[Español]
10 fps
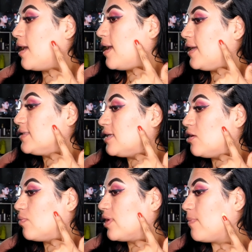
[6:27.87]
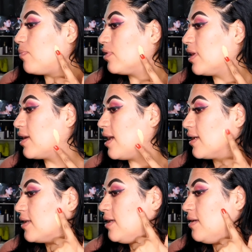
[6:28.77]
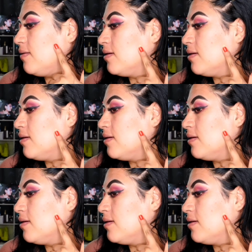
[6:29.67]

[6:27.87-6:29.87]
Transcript: Este lo voy a poner aquí.